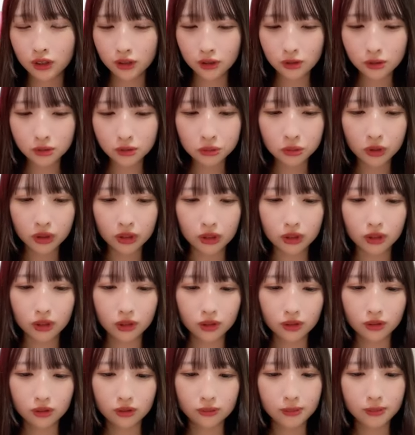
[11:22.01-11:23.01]
今日は
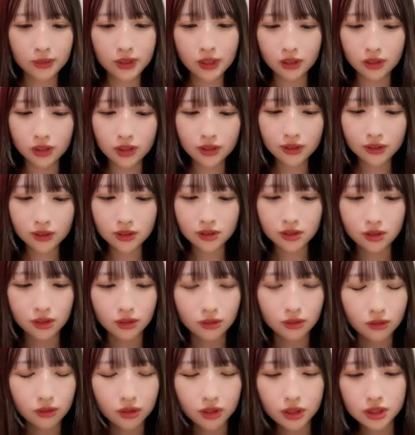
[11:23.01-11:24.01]
まだ2月な
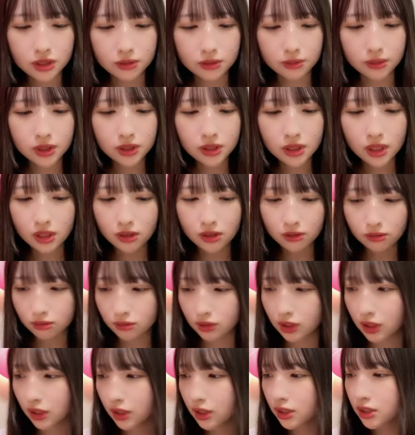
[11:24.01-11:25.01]
のでしませんよ
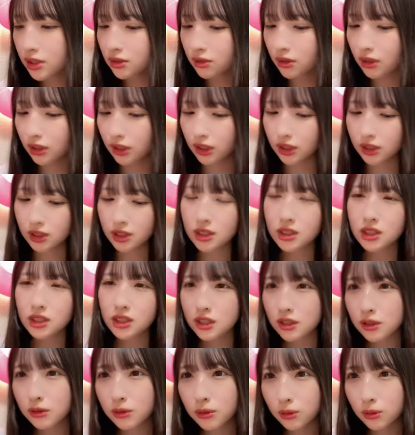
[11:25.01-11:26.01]
2月は優
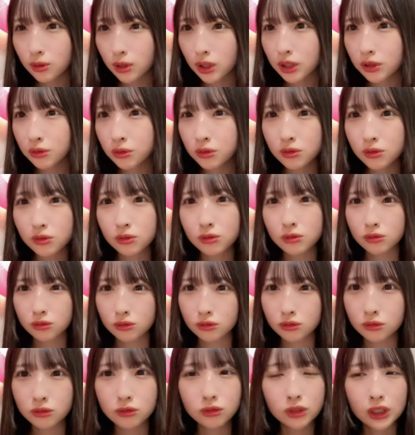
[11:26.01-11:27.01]
しい俺の
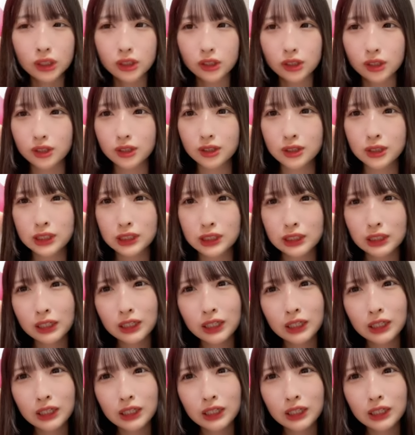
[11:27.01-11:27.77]
俺って感じ